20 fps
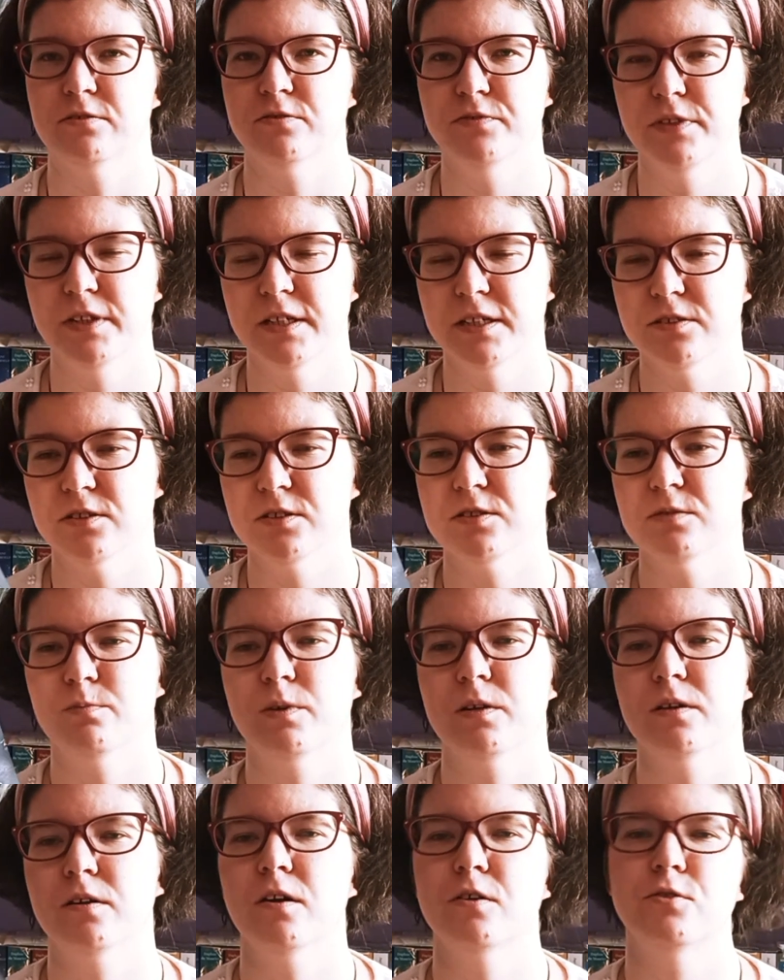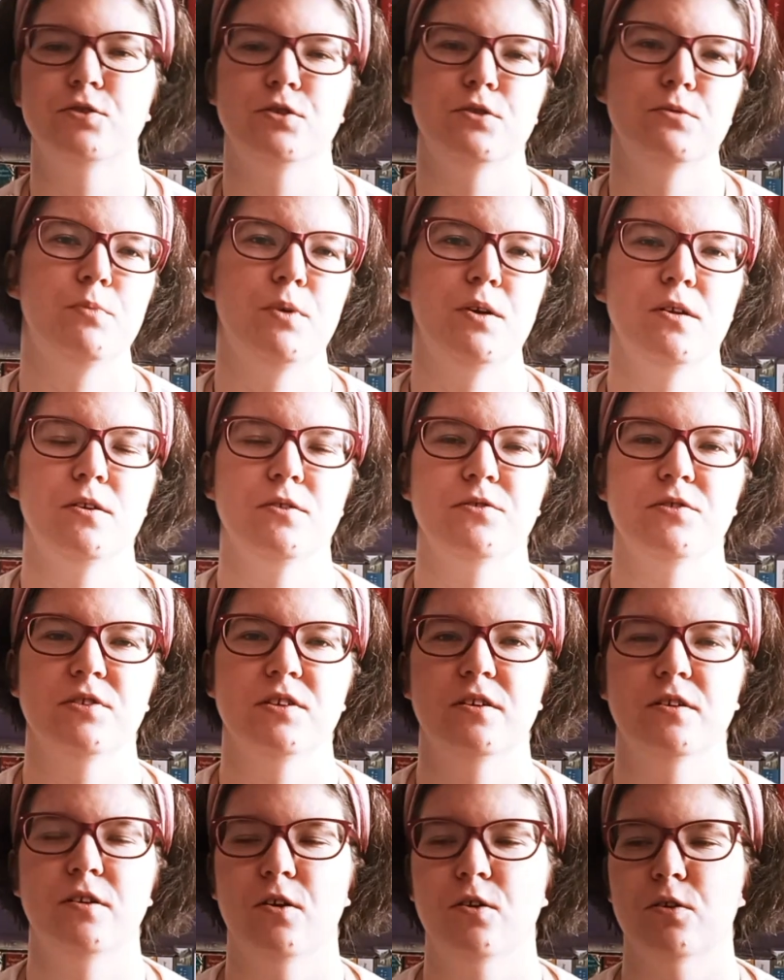ile to jest godzin
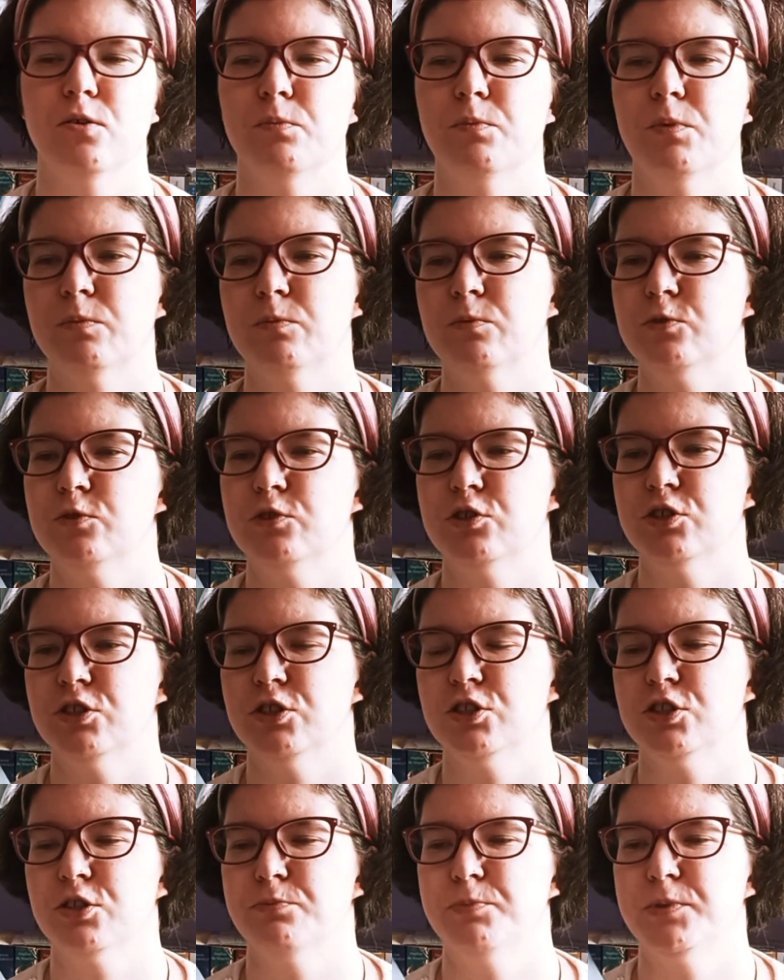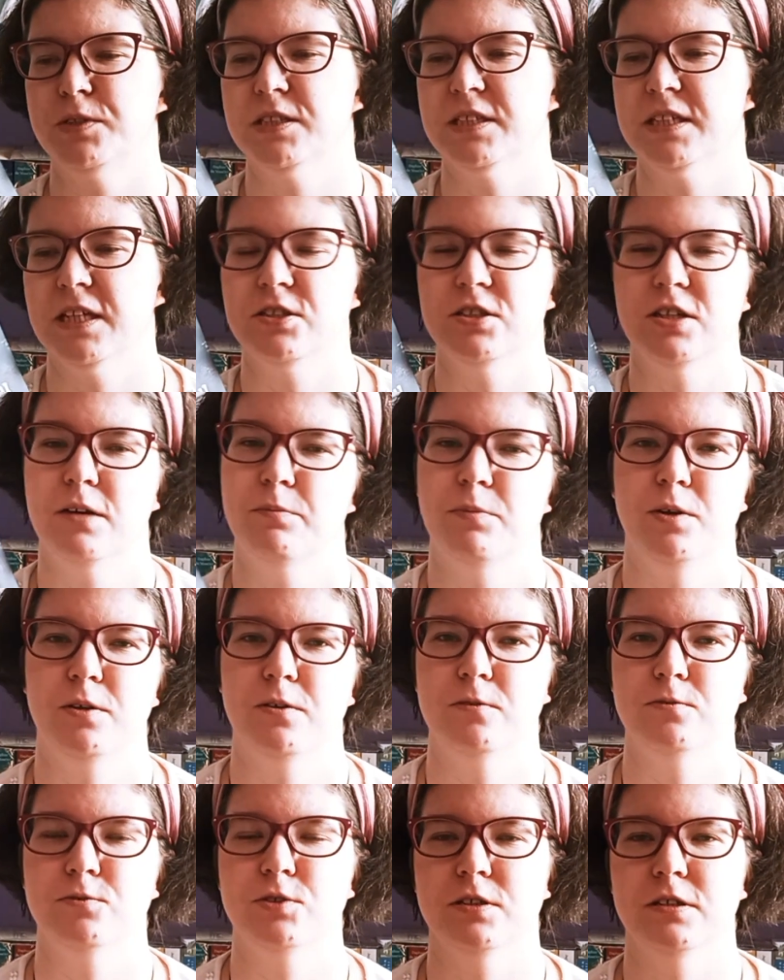bolących rąk, bo musisz jeszcze pisać, a
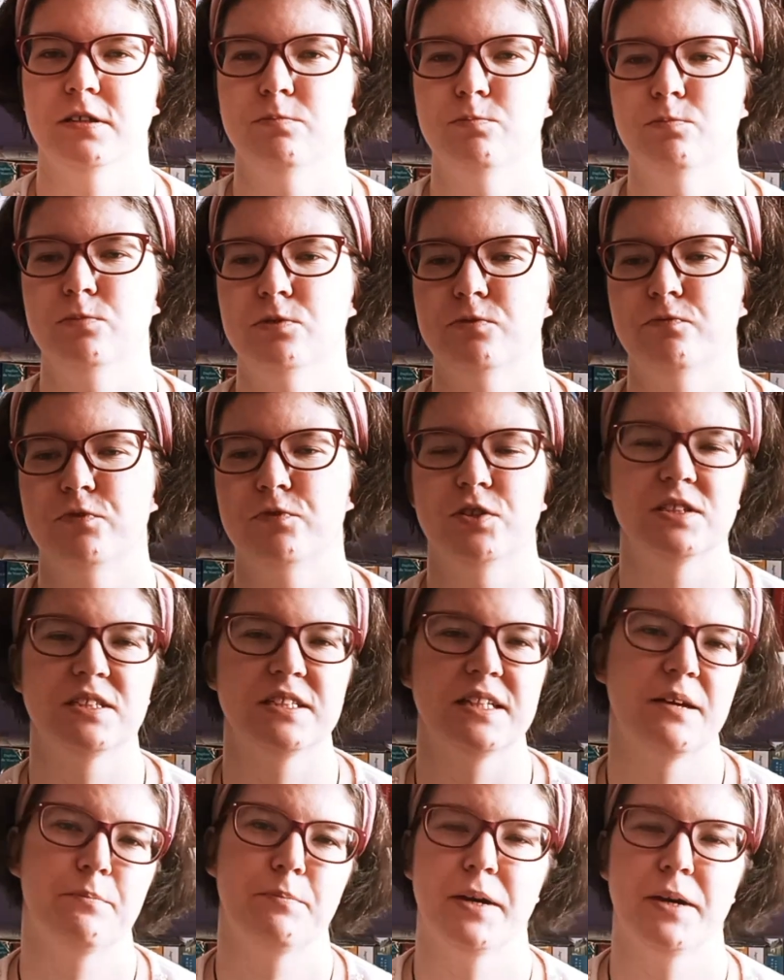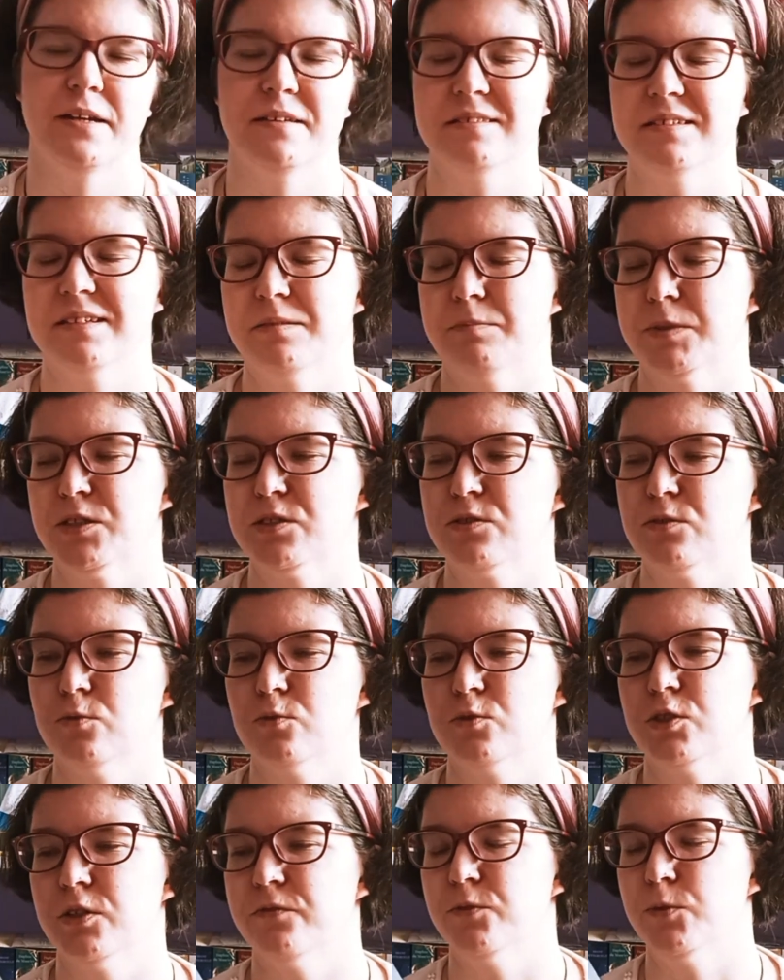bolą cię wszystkie palce i masz
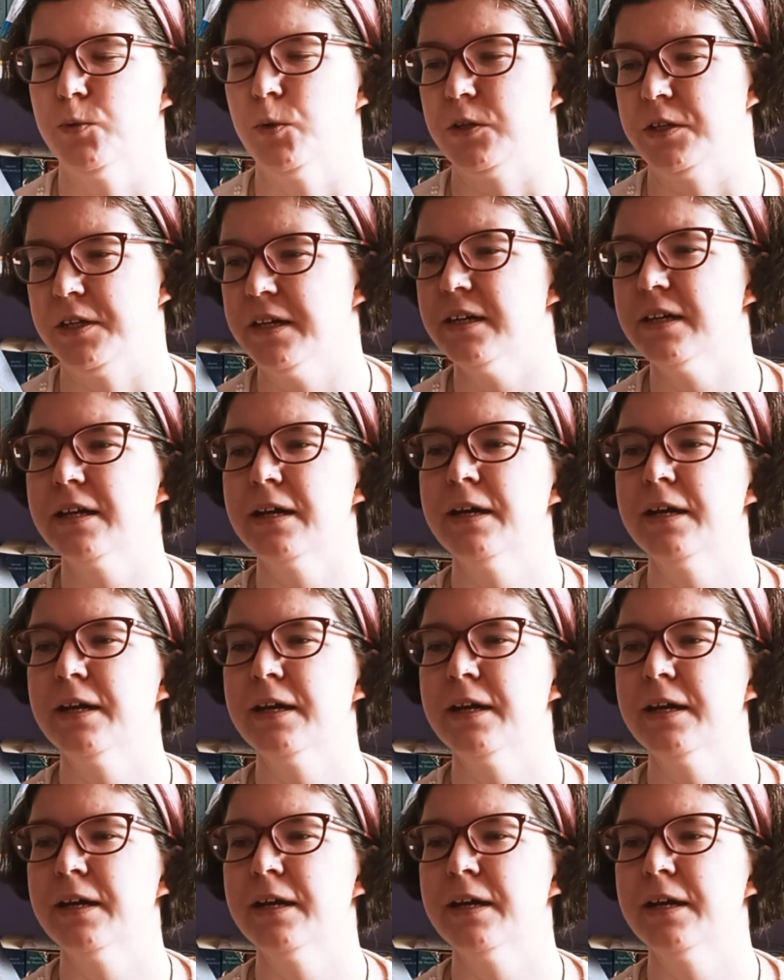skurcze w dłoniach.